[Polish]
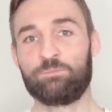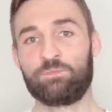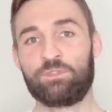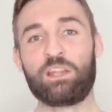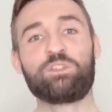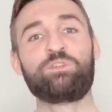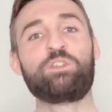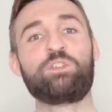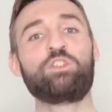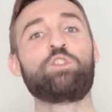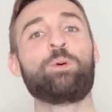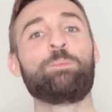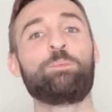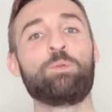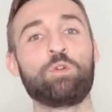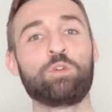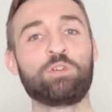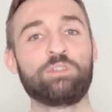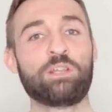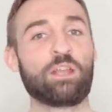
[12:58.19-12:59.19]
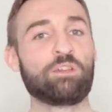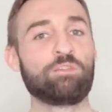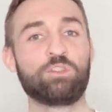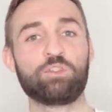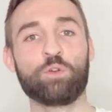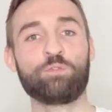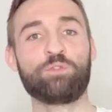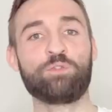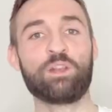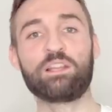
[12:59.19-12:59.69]
Nazwij to Bóg, nazwij
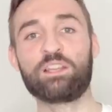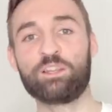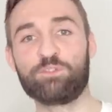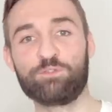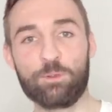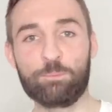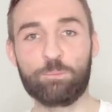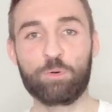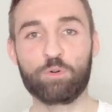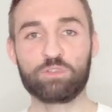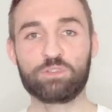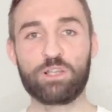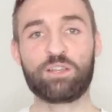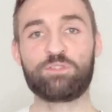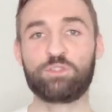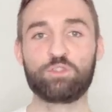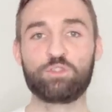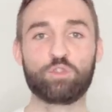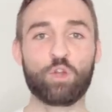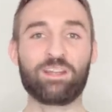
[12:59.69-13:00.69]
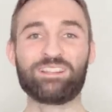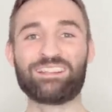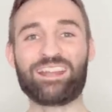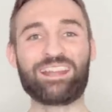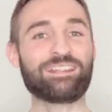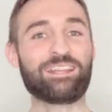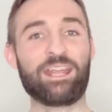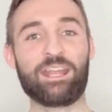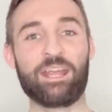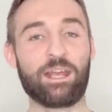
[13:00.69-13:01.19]
to wielki wybuch, nazwij to
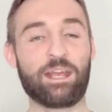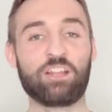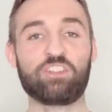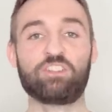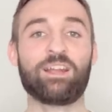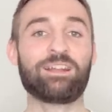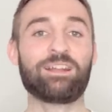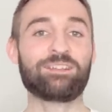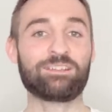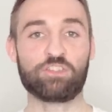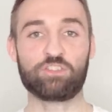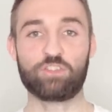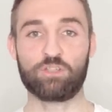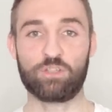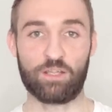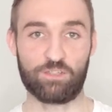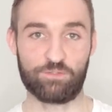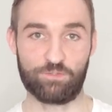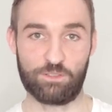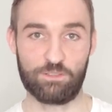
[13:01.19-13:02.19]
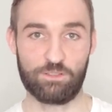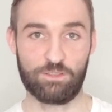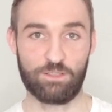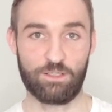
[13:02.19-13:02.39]
energia jakaś, jak chcesz to nazwij